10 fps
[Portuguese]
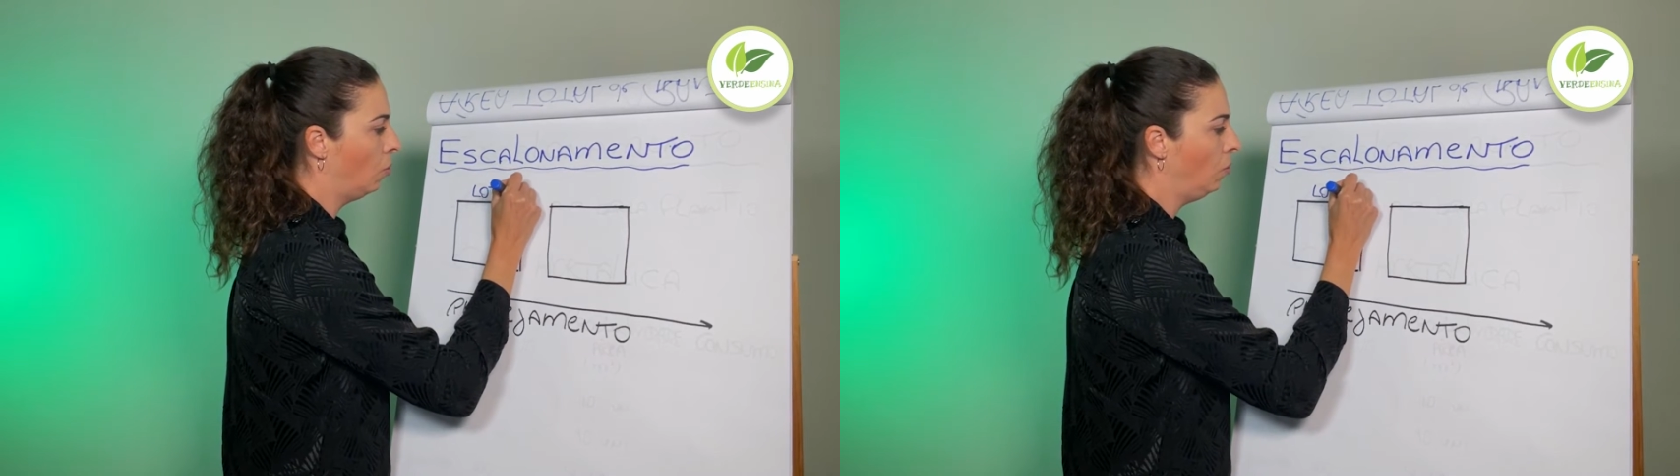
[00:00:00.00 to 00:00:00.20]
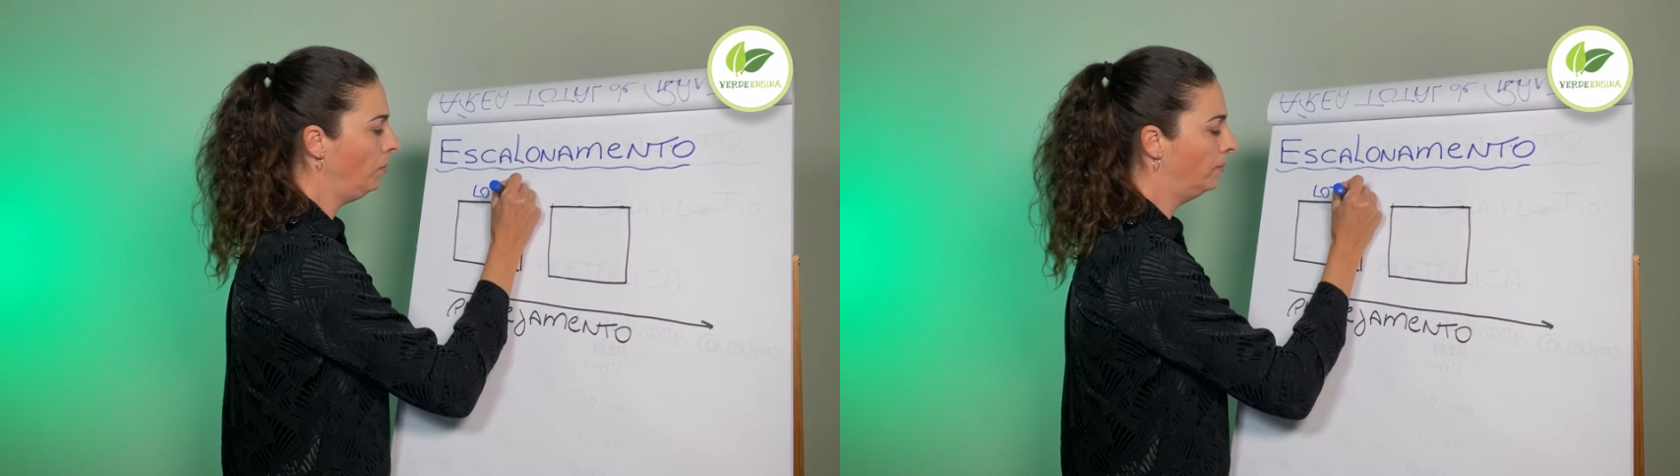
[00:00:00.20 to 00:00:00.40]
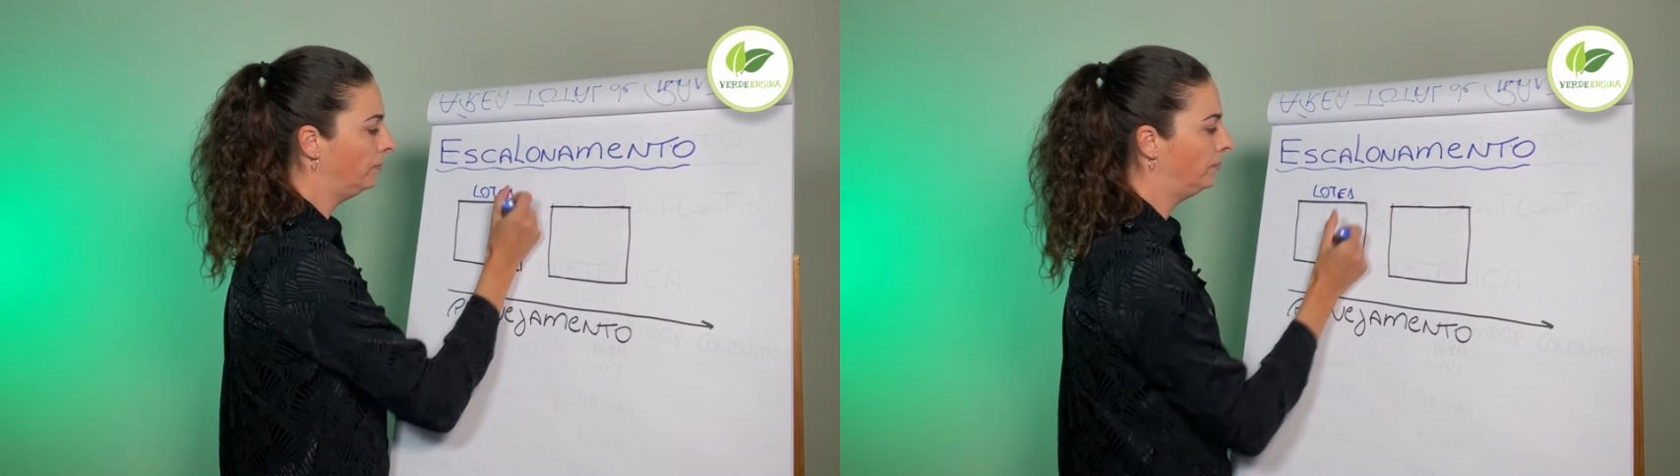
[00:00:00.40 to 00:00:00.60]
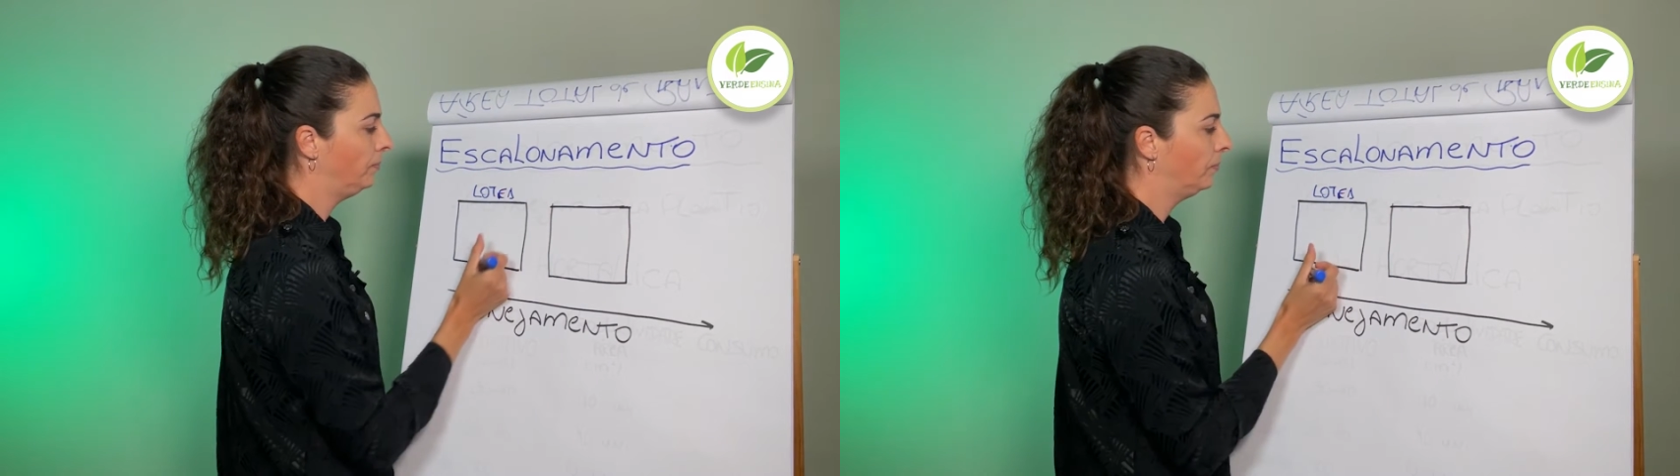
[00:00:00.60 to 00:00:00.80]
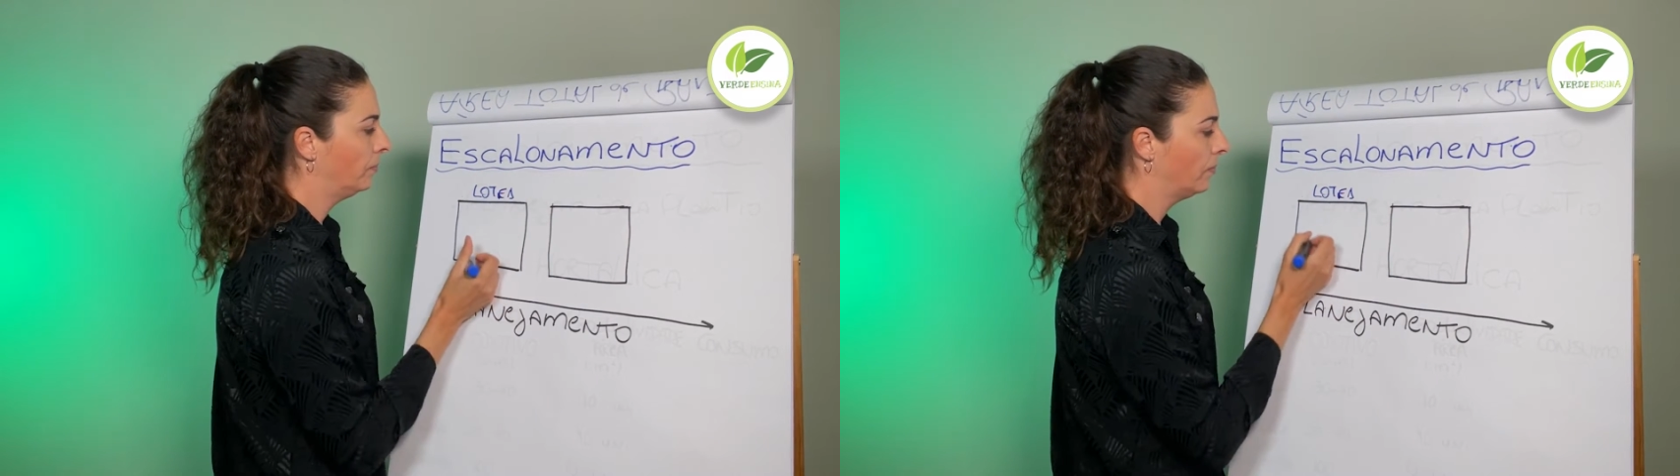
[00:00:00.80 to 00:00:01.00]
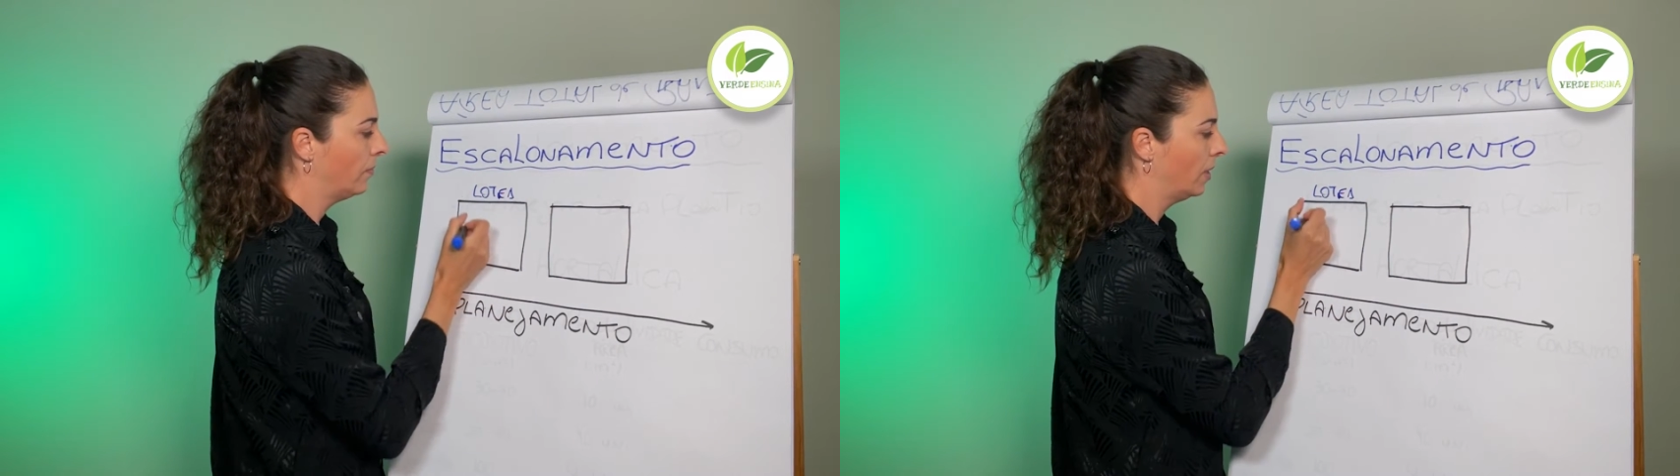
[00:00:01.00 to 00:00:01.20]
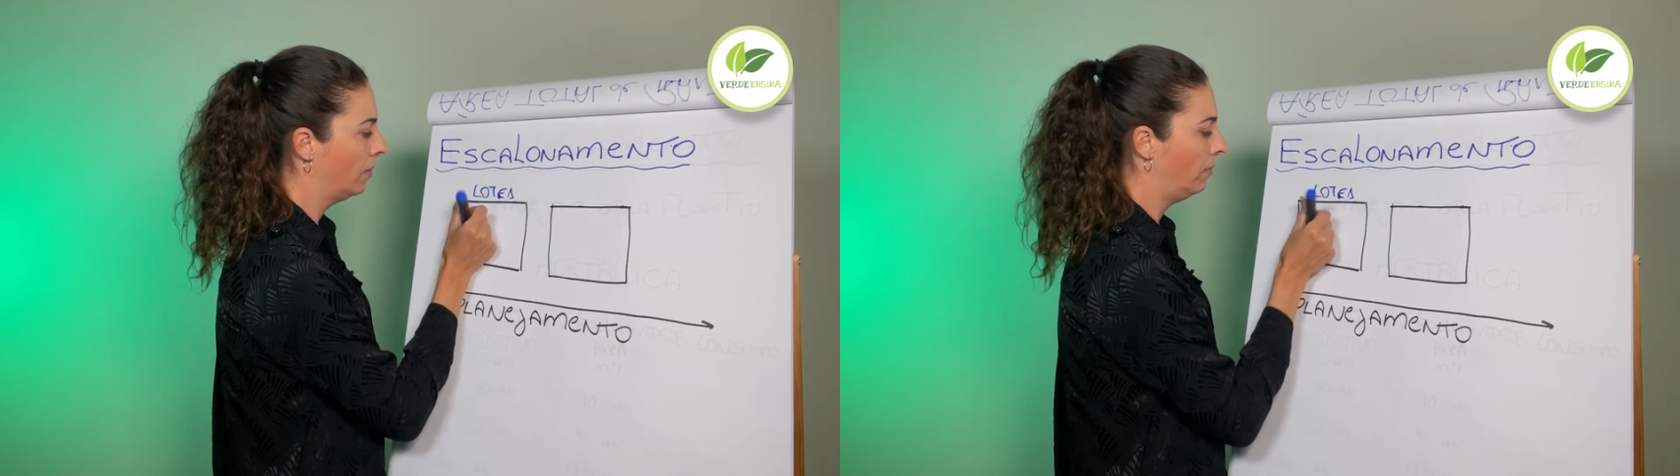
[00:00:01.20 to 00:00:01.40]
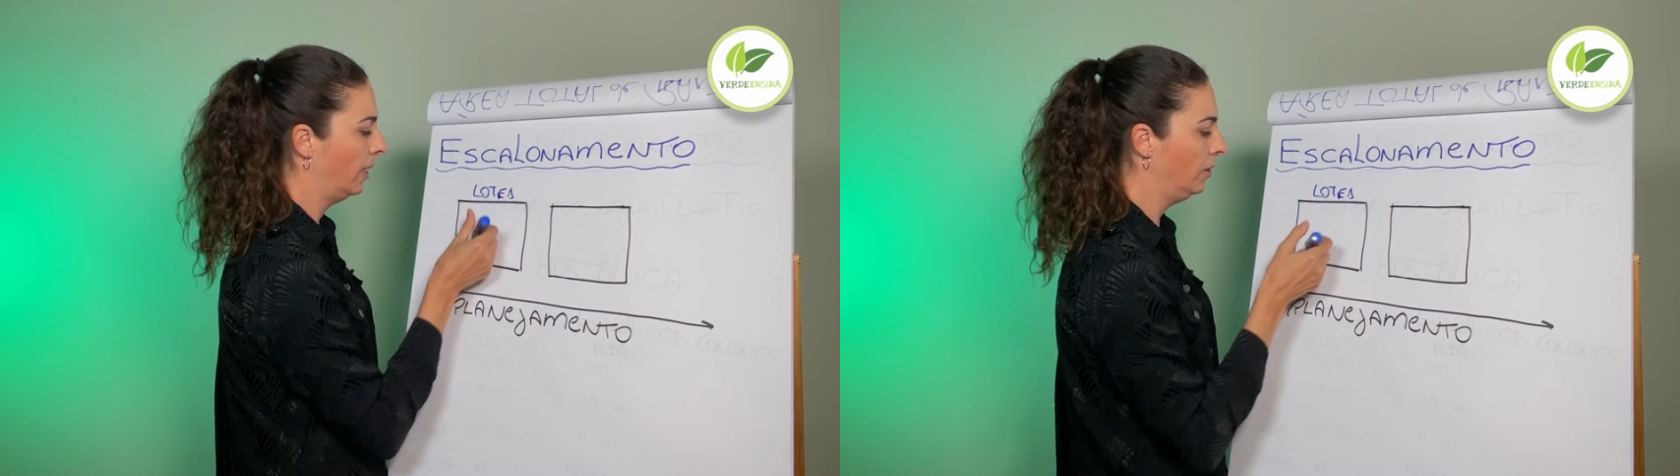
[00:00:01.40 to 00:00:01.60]
um,
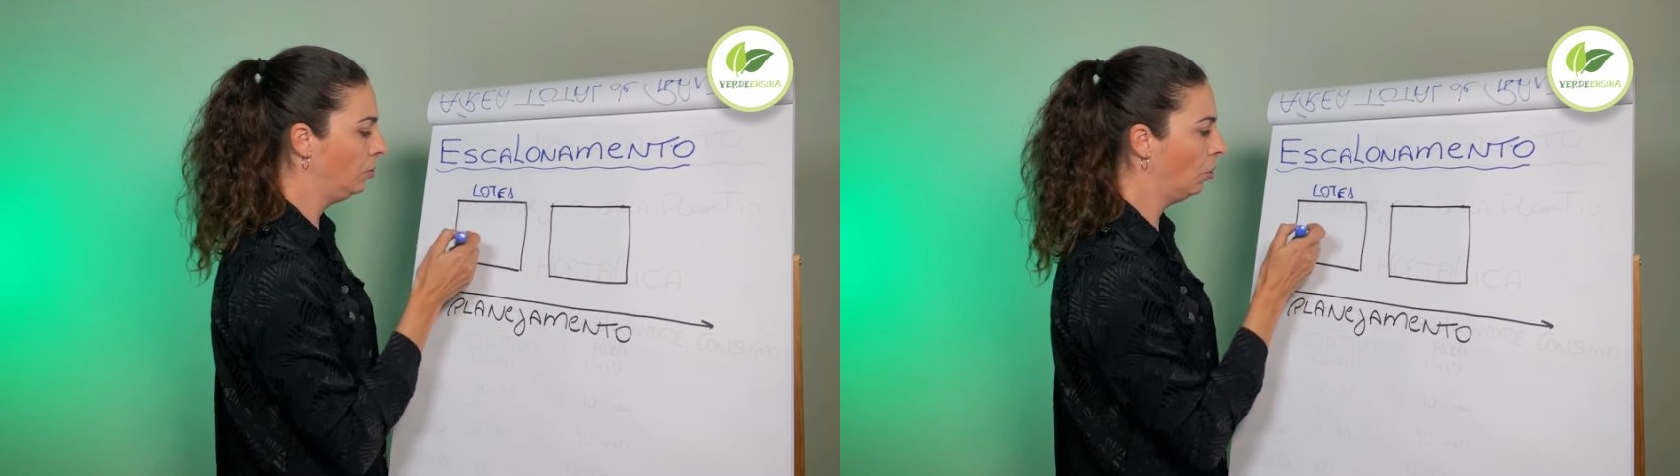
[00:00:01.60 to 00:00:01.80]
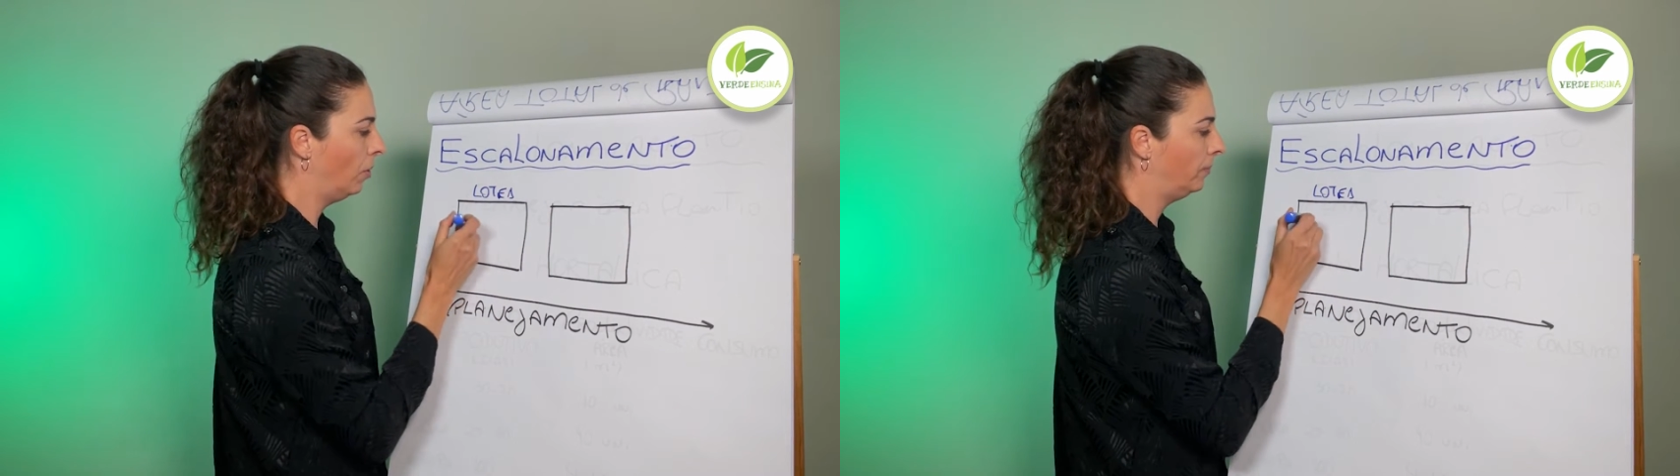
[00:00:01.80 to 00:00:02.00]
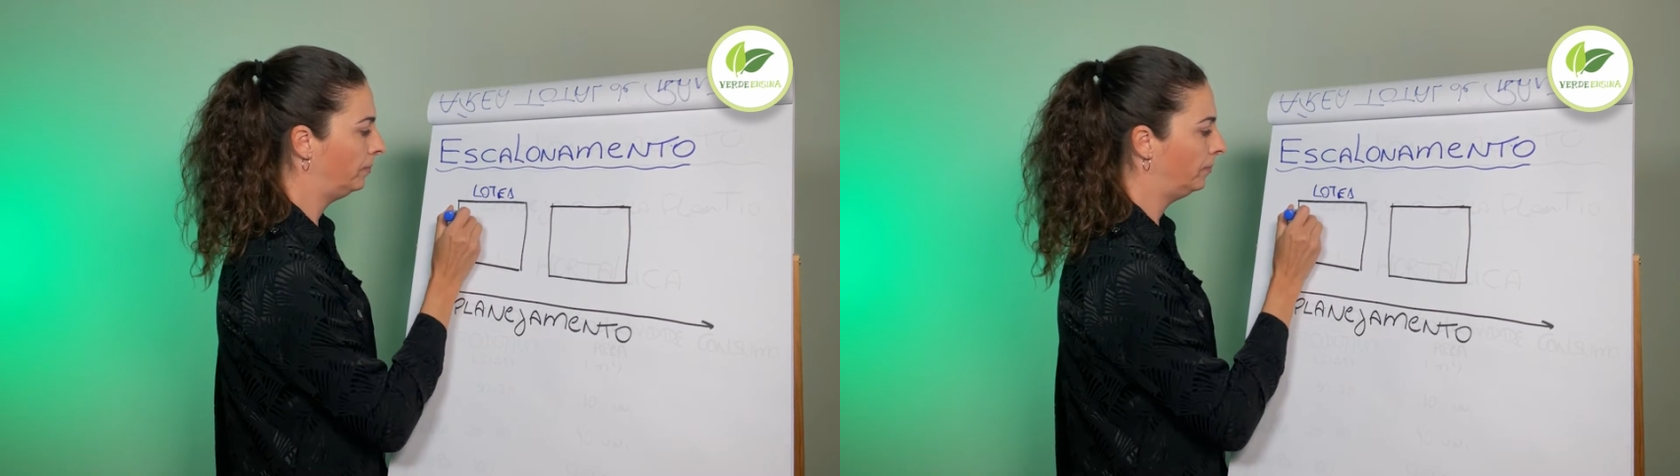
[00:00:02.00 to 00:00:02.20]
plantou.